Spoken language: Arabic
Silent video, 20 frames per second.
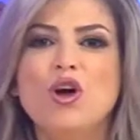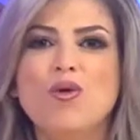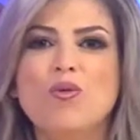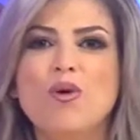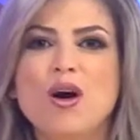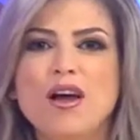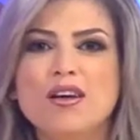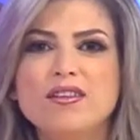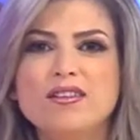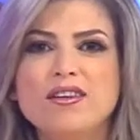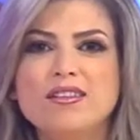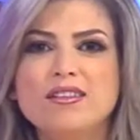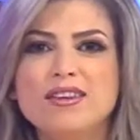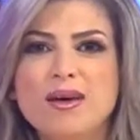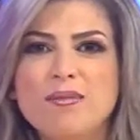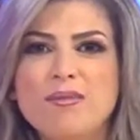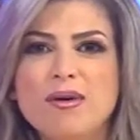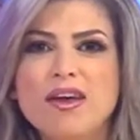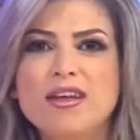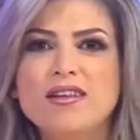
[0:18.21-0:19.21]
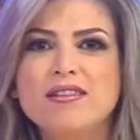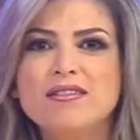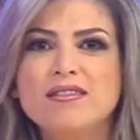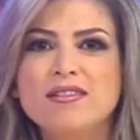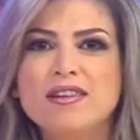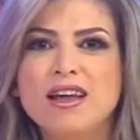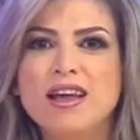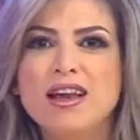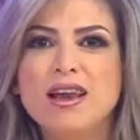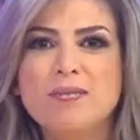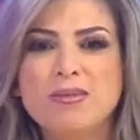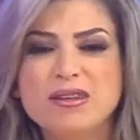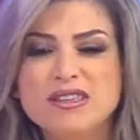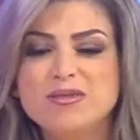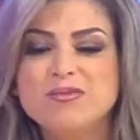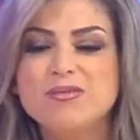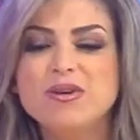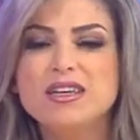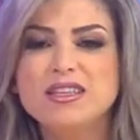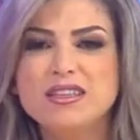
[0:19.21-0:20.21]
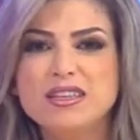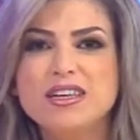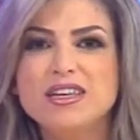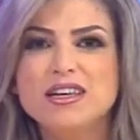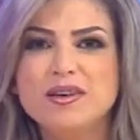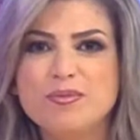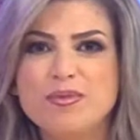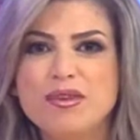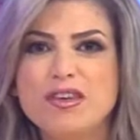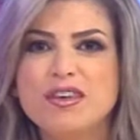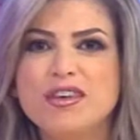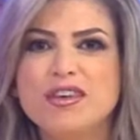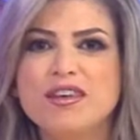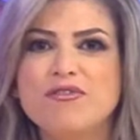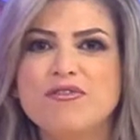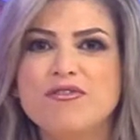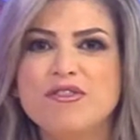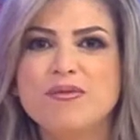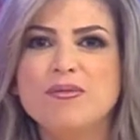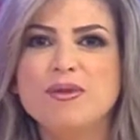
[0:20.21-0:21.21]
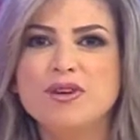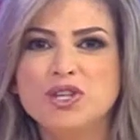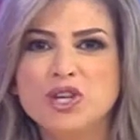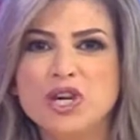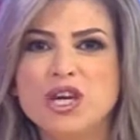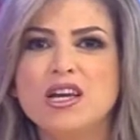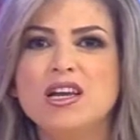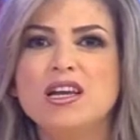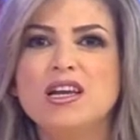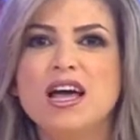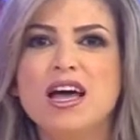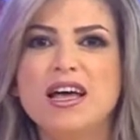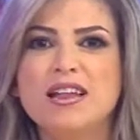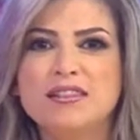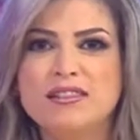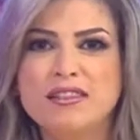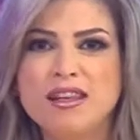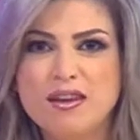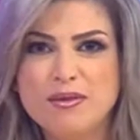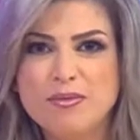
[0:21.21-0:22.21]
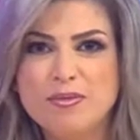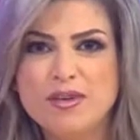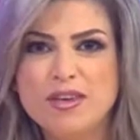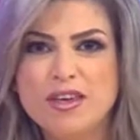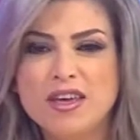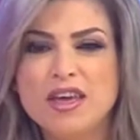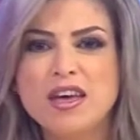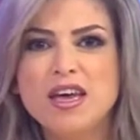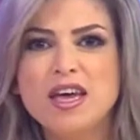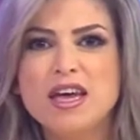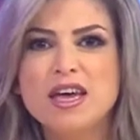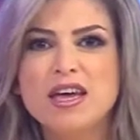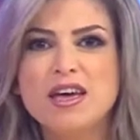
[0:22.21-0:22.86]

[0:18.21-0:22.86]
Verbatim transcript: وايضا كمان لها بصمه كثير كبيره في مجال التربيه